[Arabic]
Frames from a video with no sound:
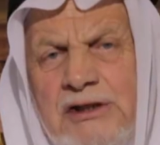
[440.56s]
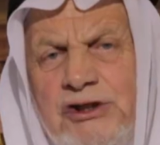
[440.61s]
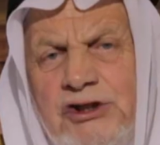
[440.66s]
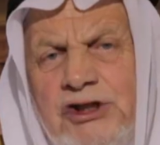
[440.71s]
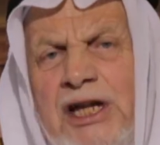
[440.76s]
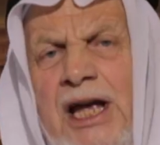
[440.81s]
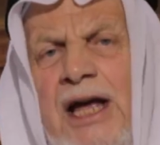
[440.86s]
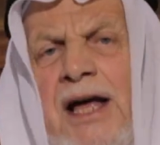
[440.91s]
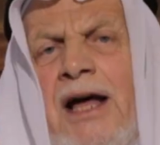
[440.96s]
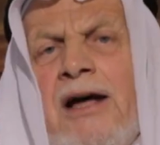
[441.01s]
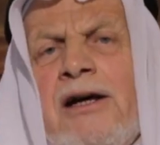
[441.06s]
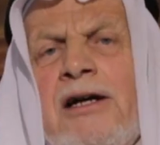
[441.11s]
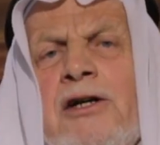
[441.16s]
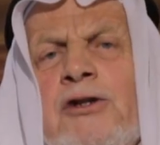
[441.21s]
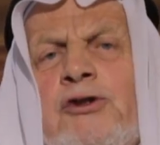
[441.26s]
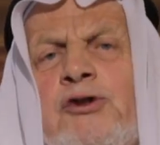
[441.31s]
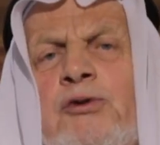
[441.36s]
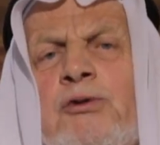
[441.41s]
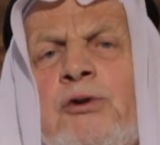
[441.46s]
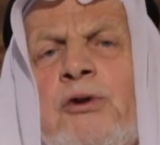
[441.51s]

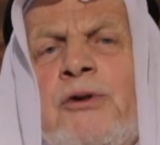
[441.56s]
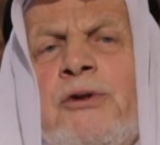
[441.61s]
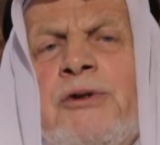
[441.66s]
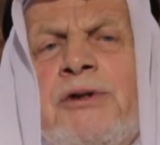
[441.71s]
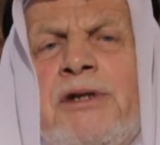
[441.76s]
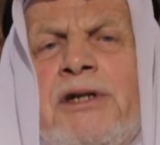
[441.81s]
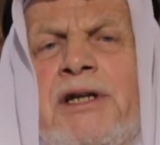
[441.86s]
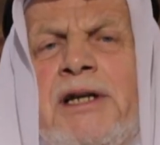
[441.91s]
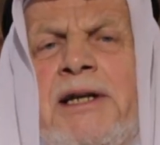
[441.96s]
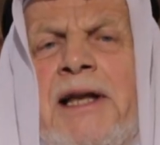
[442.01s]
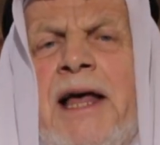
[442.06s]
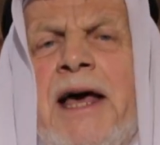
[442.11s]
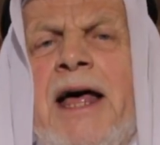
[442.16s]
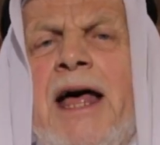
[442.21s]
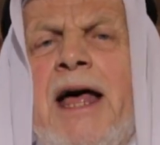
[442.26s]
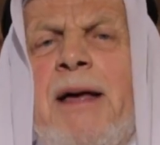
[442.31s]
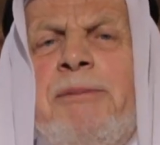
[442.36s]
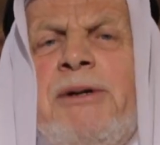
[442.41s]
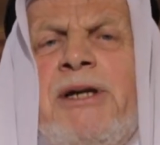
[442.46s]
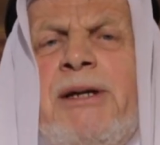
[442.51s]
جاء رجل الى
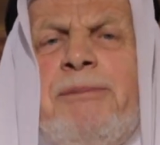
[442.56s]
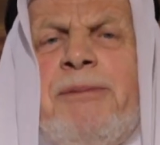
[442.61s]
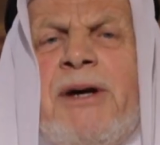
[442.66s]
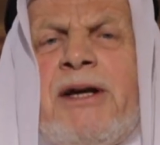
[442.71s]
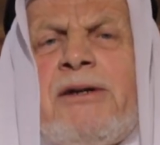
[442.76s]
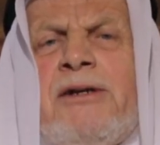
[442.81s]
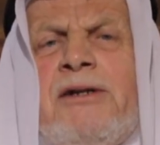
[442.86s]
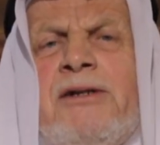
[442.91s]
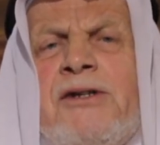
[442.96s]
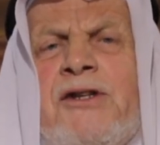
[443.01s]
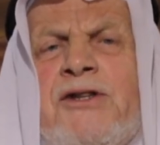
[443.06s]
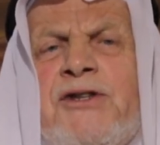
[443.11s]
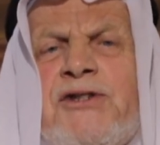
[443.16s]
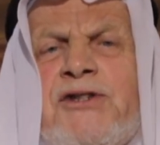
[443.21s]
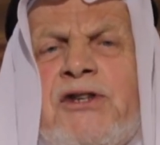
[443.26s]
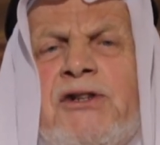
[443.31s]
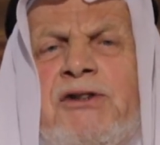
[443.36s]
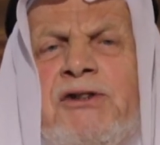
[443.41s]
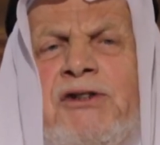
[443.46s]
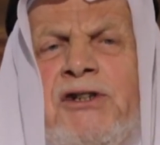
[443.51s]
ابي بكر
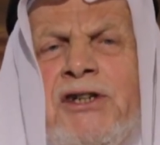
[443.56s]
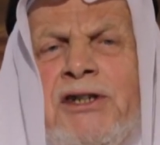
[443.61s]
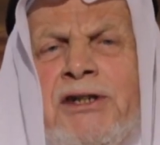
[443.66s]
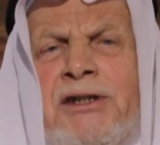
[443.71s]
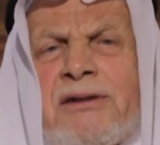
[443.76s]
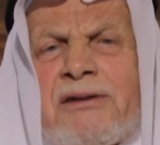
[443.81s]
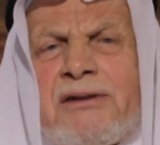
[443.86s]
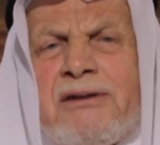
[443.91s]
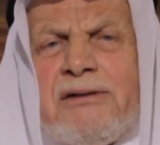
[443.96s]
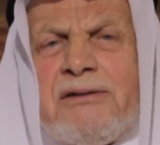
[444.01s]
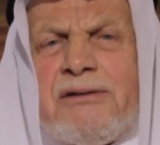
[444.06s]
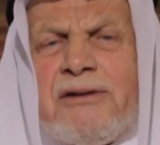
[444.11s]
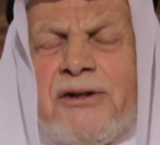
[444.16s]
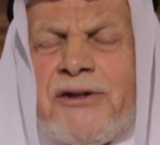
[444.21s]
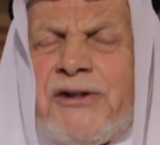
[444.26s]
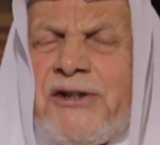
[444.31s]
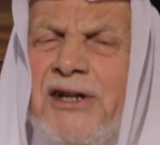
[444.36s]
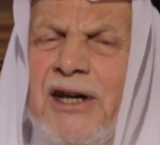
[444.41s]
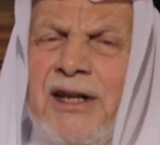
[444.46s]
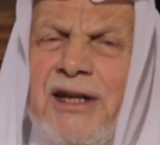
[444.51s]
الصديق
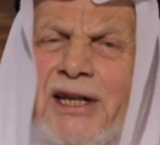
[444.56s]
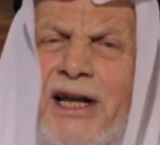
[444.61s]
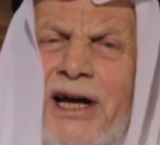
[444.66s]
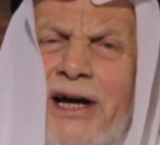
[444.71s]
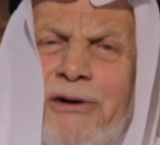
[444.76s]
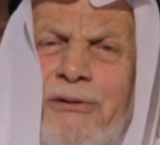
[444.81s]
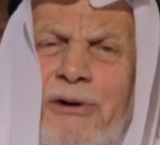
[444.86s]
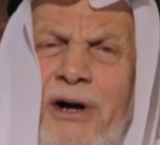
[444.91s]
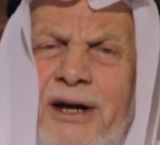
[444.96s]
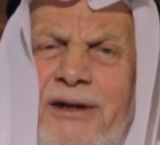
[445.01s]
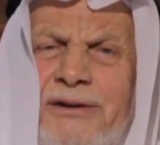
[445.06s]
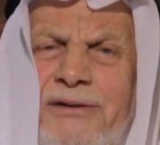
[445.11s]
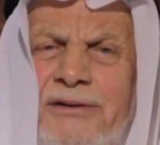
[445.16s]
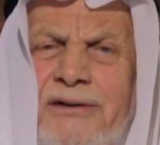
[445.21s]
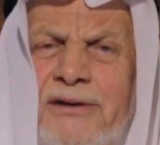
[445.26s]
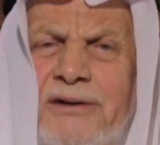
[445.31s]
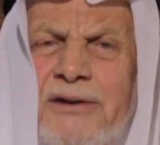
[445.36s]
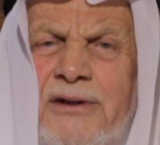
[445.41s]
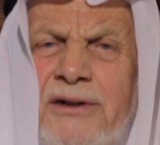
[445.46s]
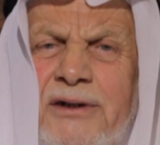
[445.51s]
رضي الله
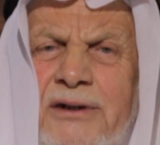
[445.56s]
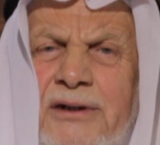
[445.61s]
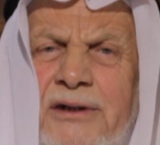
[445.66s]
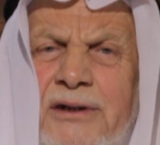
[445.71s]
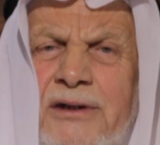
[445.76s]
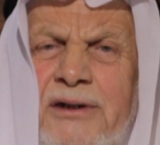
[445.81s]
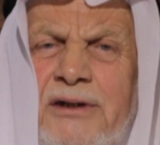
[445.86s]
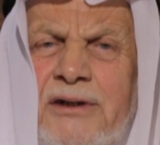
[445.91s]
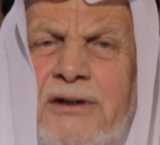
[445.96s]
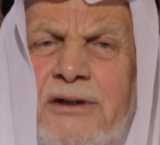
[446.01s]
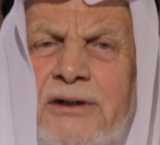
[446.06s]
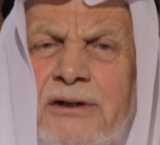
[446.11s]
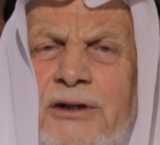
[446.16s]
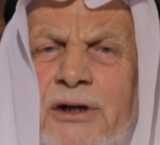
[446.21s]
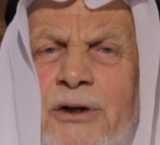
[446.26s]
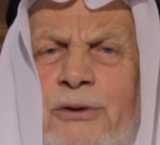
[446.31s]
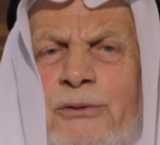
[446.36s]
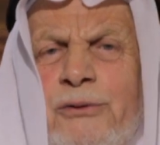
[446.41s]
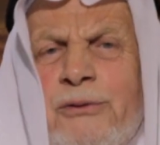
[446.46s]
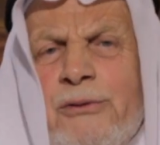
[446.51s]
عنه
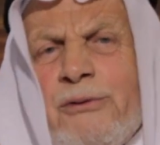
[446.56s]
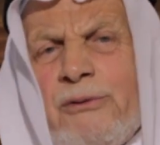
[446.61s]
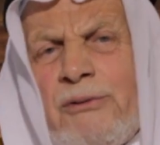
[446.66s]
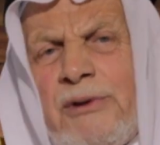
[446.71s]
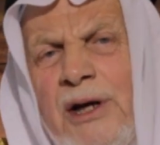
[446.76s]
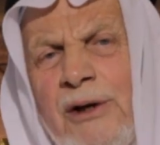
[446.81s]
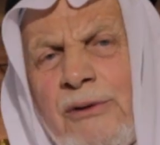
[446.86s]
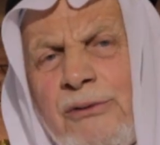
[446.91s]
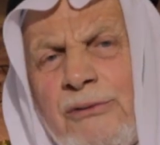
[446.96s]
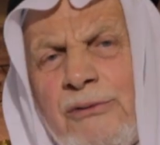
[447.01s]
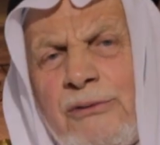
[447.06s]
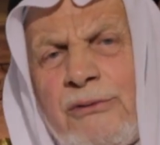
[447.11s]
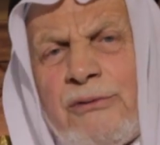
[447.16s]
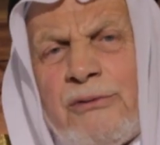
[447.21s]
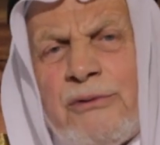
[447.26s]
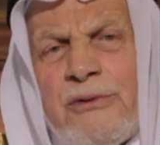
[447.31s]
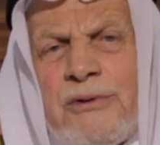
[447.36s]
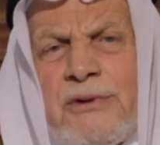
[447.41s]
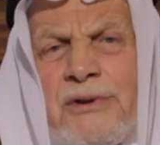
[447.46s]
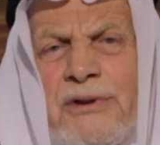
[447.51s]
يقول له
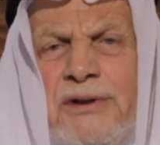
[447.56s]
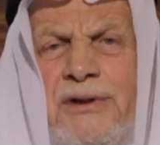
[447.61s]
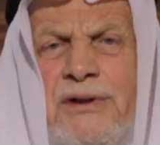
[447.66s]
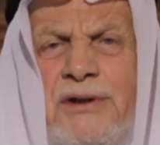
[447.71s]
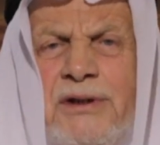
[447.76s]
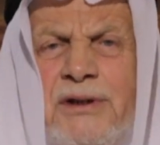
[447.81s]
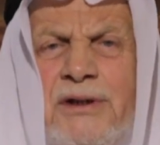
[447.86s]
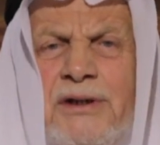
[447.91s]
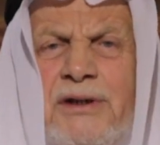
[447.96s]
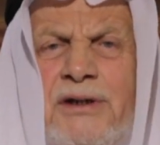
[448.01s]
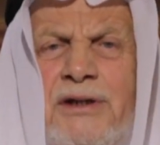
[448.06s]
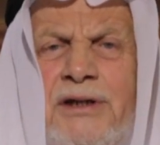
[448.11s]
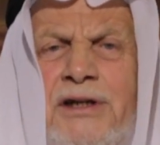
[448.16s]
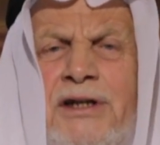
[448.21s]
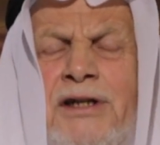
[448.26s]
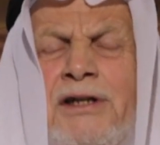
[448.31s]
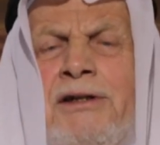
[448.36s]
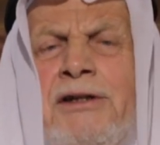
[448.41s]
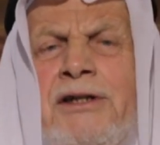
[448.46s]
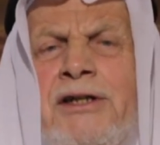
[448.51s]

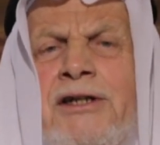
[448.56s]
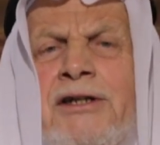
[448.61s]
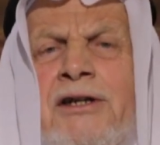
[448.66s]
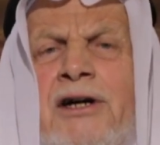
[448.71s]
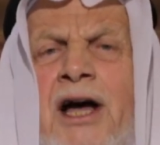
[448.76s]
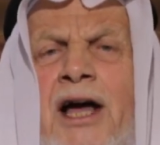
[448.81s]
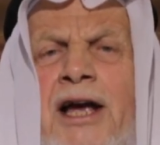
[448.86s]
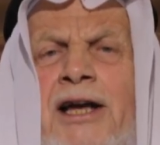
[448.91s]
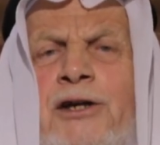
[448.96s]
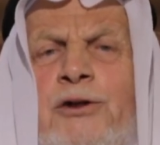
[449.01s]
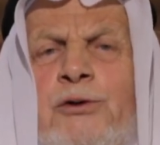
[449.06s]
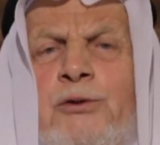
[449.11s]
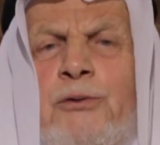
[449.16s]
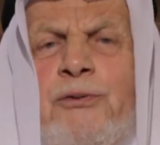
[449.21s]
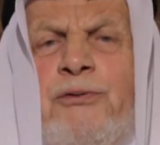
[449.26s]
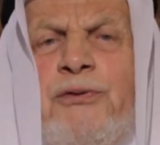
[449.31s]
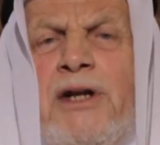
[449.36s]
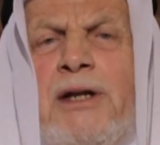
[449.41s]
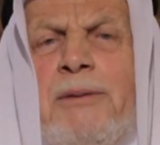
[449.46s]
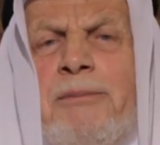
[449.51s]
اني رايت
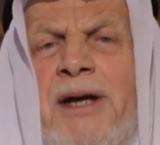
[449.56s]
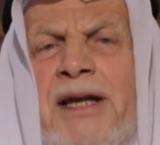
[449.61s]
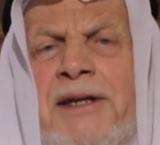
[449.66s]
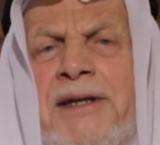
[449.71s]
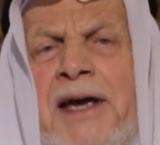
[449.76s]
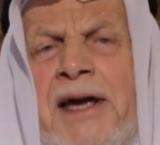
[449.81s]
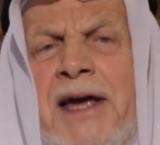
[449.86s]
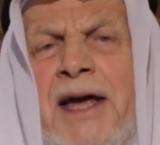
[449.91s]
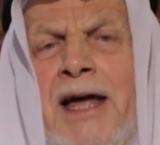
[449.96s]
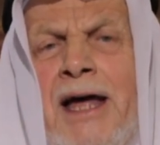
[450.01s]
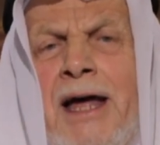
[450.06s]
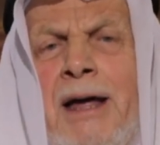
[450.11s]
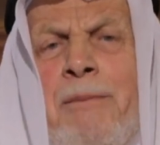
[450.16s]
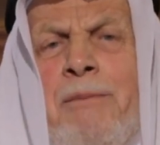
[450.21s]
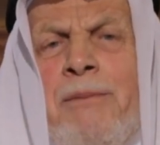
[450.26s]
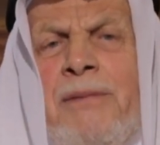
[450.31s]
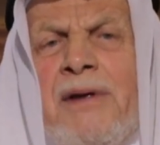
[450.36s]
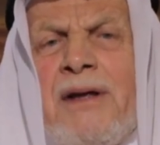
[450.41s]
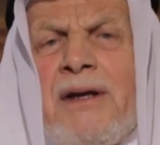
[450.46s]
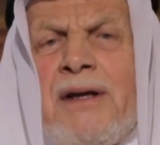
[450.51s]
في
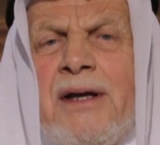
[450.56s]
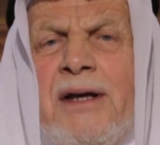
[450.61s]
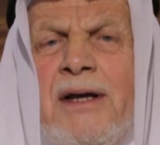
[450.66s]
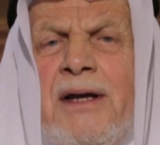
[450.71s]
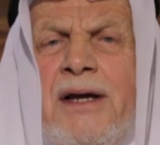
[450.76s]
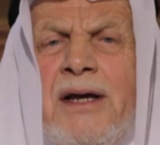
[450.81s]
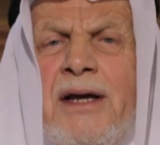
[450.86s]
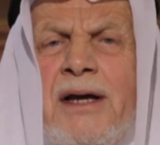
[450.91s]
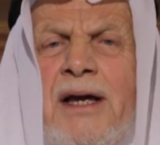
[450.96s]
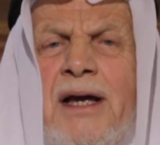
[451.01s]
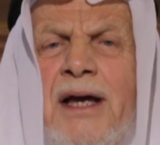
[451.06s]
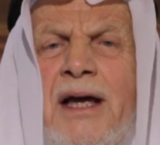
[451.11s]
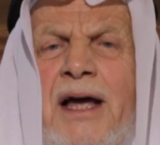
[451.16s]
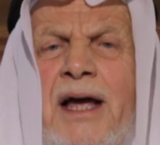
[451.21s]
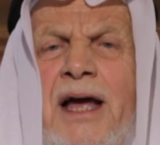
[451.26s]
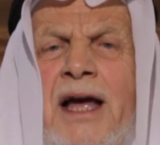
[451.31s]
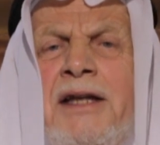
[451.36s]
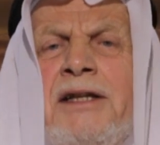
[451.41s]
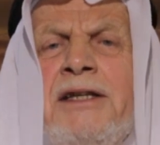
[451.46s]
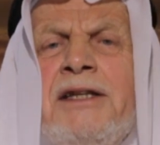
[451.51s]
المنام
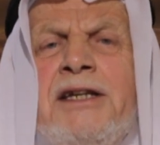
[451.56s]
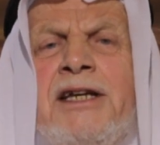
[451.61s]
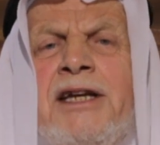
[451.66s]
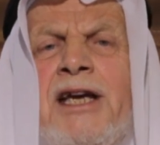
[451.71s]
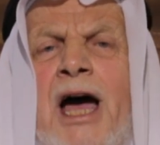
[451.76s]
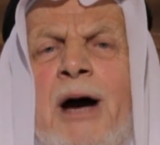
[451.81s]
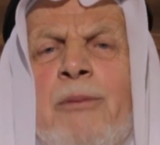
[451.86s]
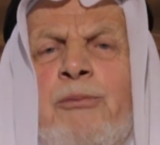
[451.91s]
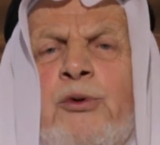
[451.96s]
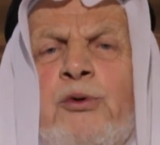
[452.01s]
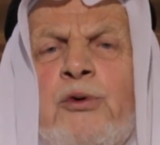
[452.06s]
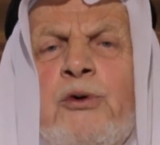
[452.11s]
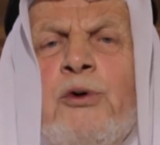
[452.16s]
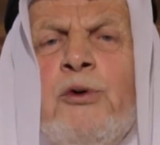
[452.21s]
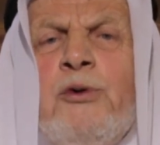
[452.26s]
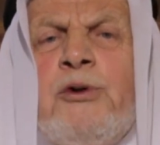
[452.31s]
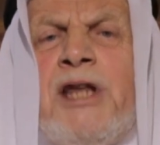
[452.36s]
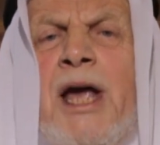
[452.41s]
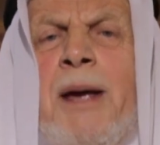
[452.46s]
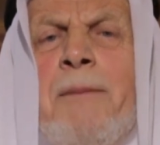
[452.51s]
اني
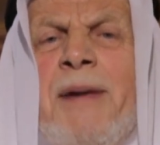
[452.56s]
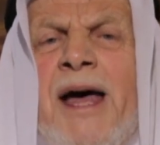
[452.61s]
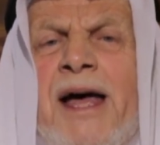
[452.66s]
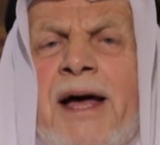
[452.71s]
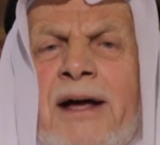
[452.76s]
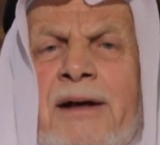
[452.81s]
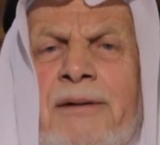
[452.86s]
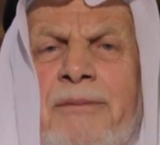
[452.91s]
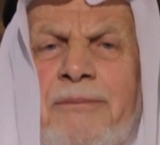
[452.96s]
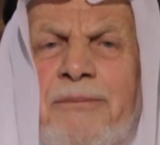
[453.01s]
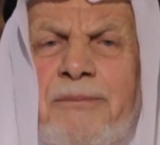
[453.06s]
ابول دما